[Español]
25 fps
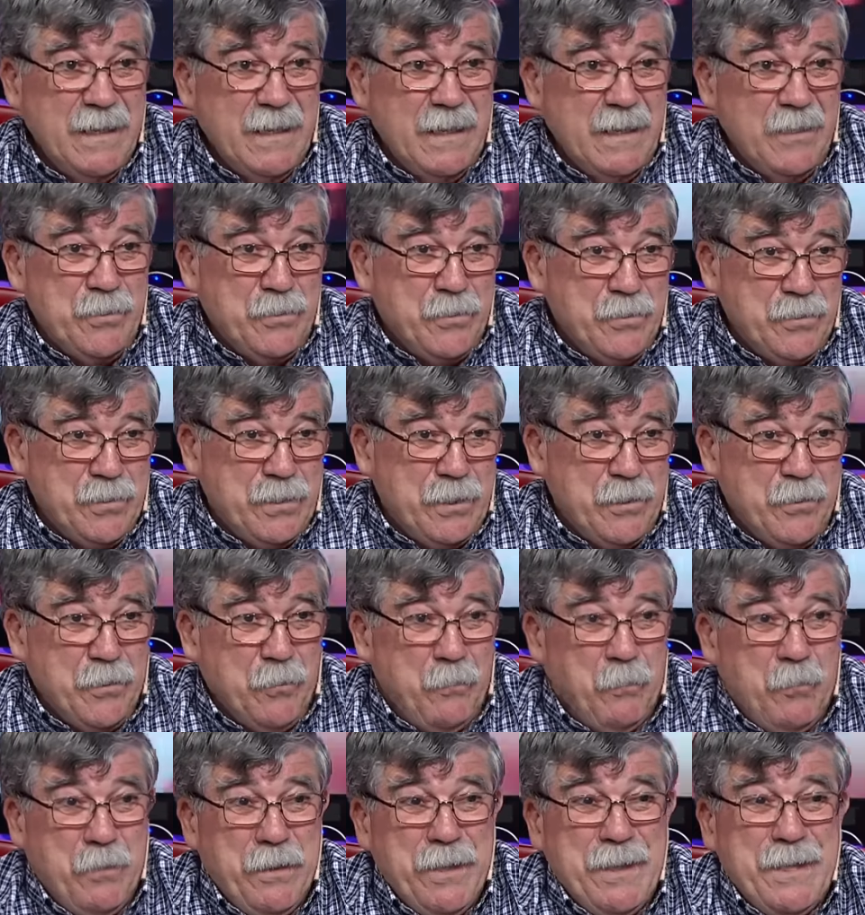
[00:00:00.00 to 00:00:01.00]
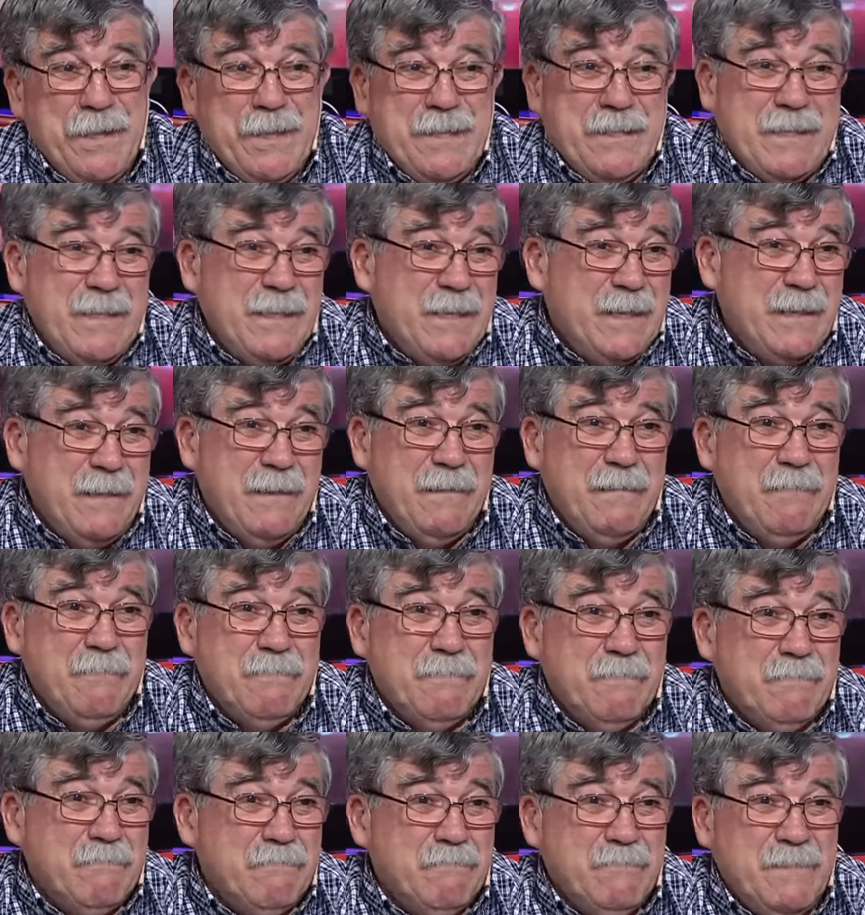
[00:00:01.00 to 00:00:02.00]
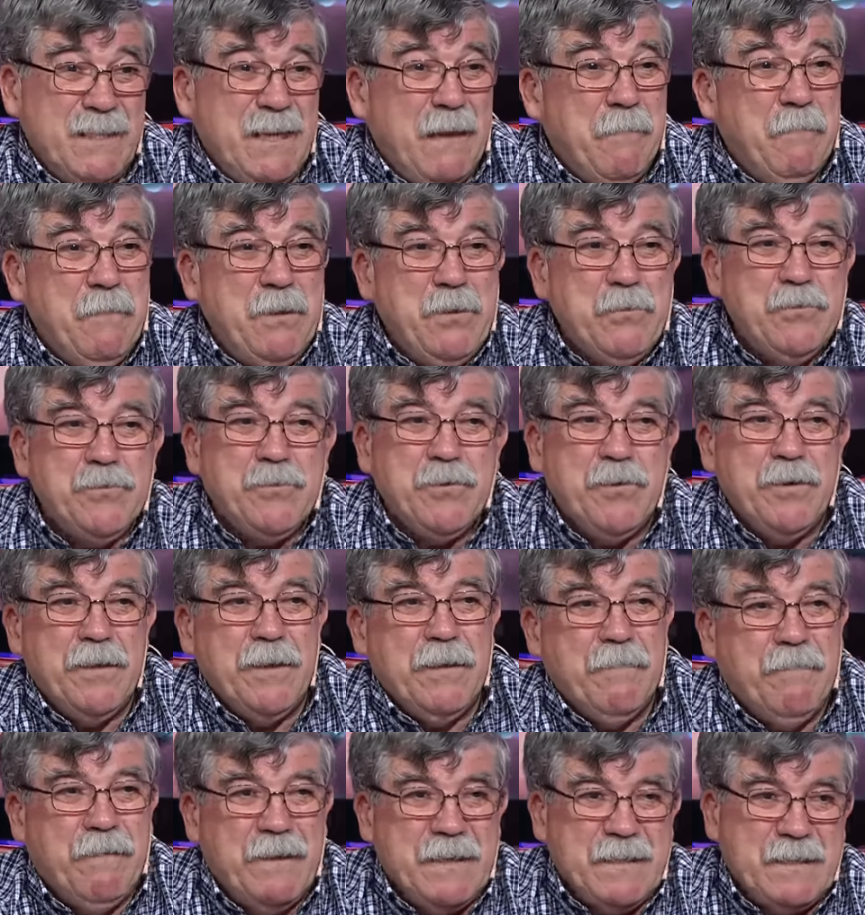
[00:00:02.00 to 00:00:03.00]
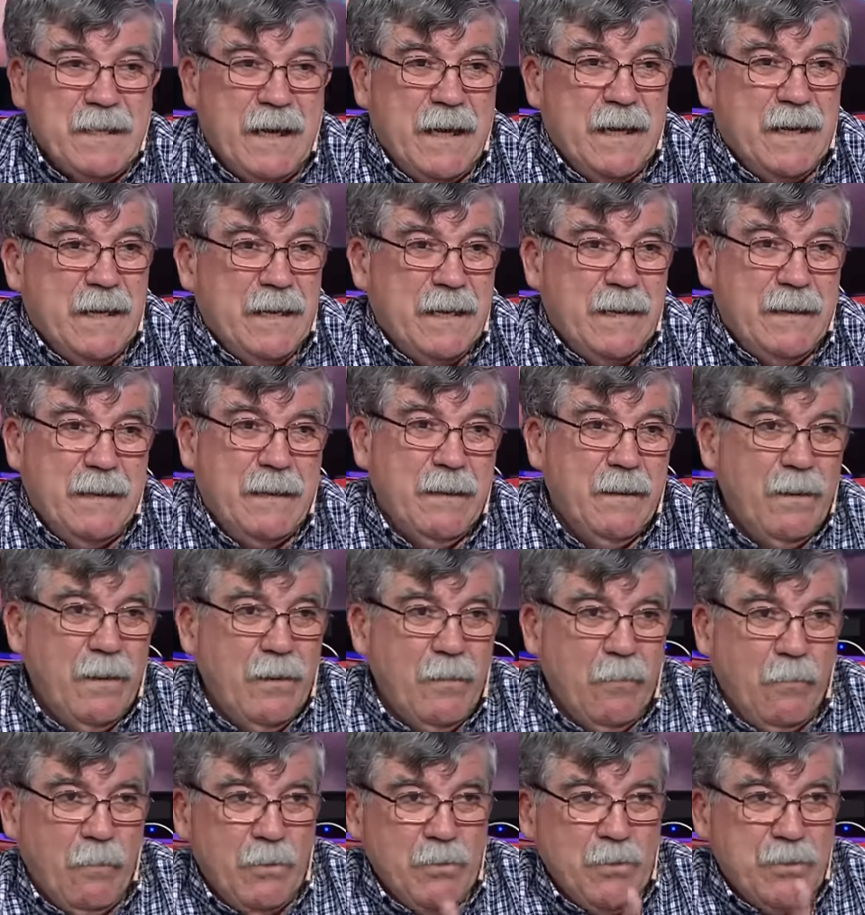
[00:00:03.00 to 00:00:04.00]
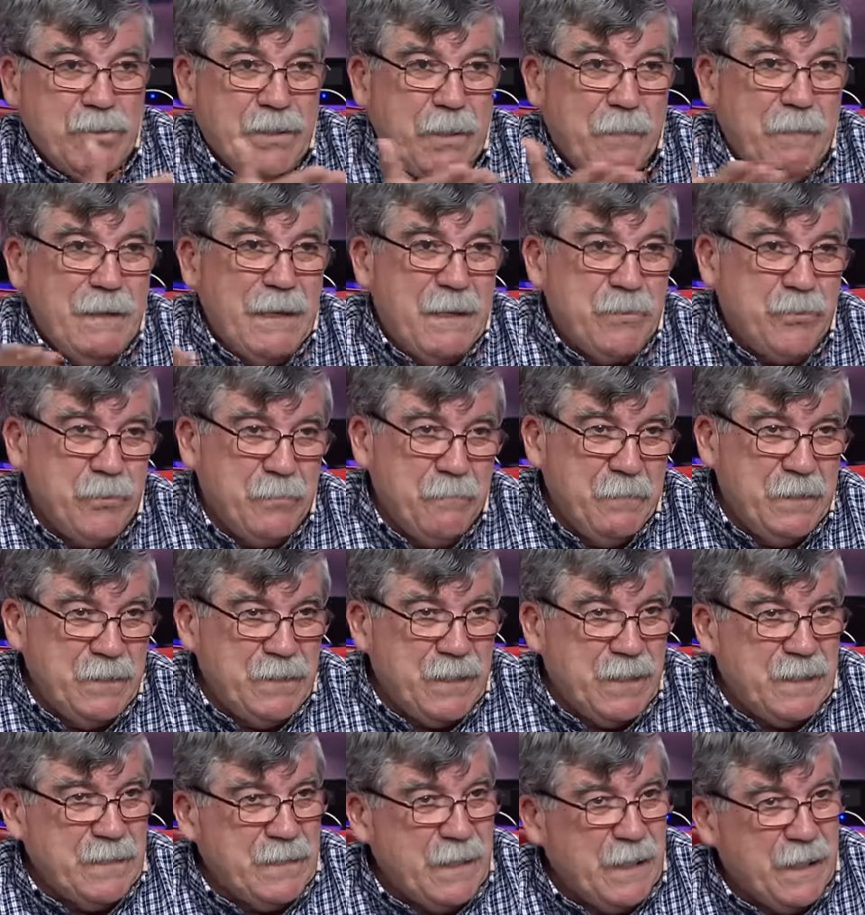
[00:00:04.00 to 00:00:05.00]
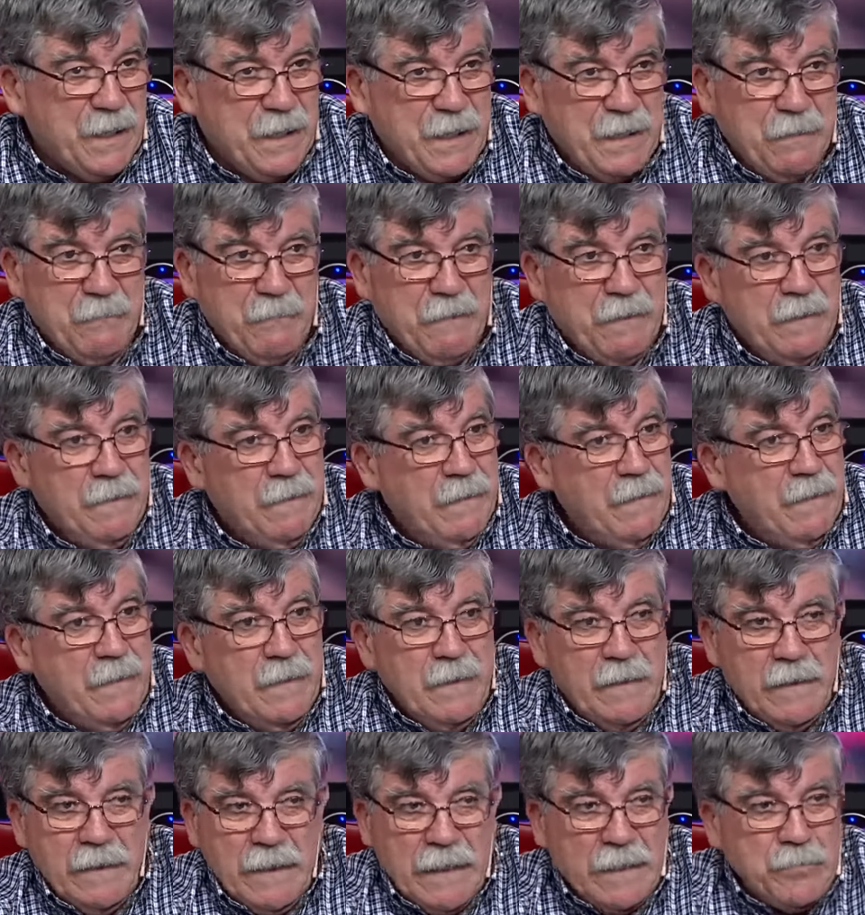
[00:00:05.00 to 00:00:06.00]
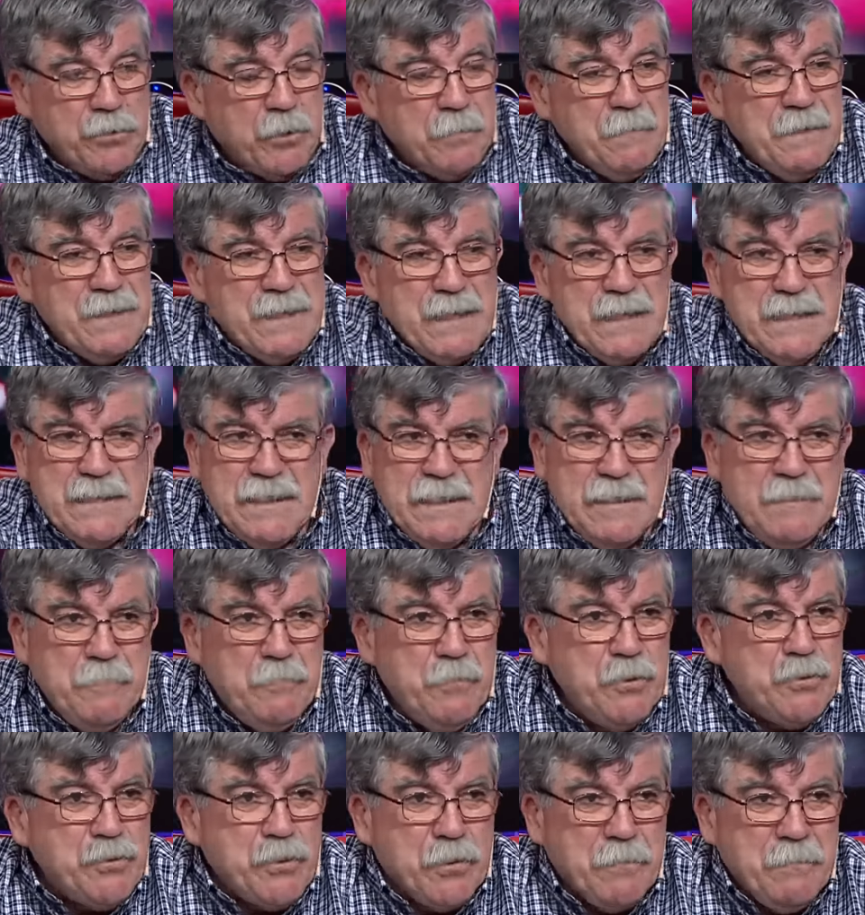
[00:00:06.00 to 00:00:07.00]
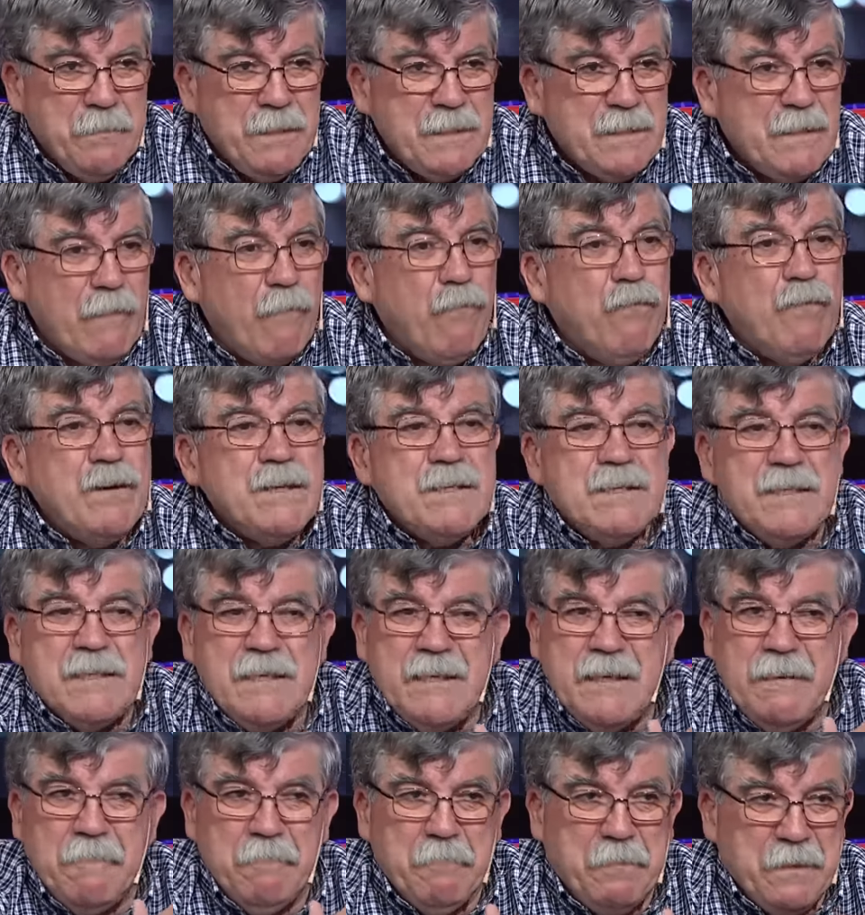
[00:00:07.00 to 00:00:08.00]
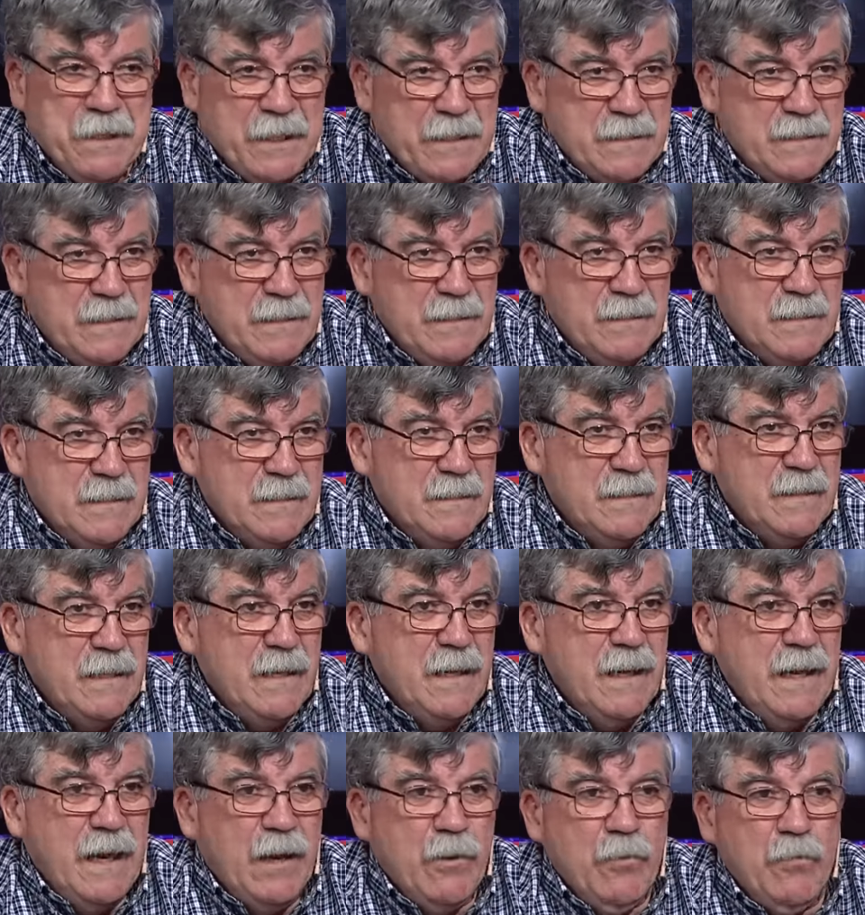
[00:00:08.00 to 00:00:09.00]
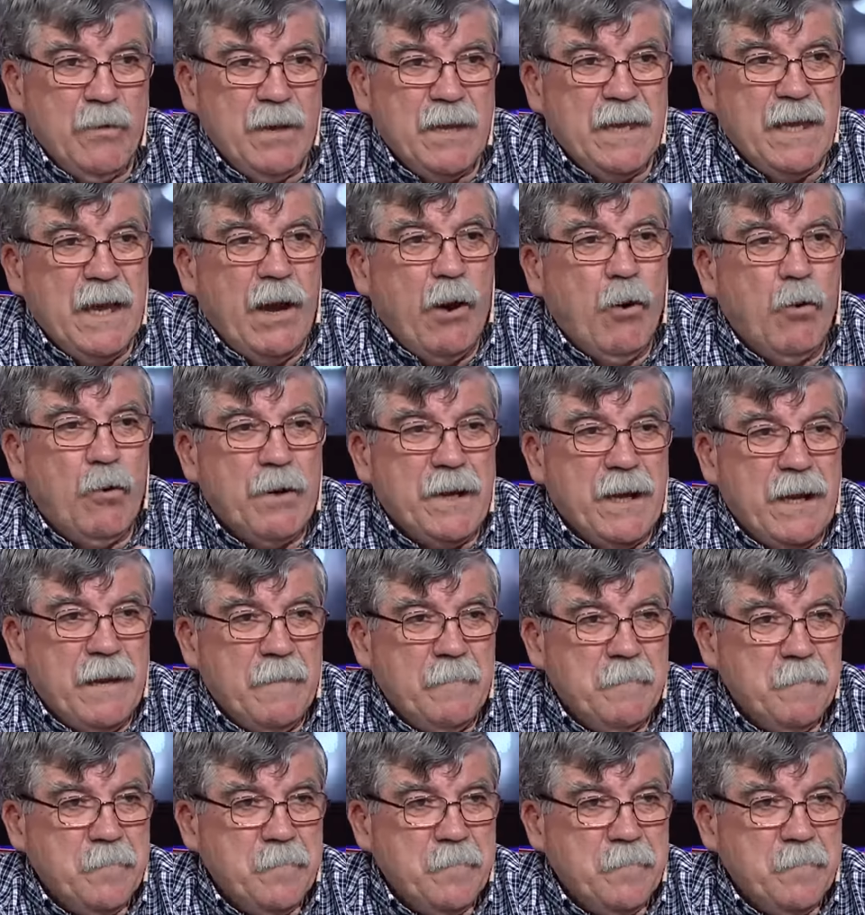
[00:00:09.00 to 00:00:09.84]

Entonces no puede decir que 10 minutos de desfasaje cuando estaba la tormenta allá arriba. La tormenta, este tipo de tormenta fue siempre así, Cecilia. No es que un tema de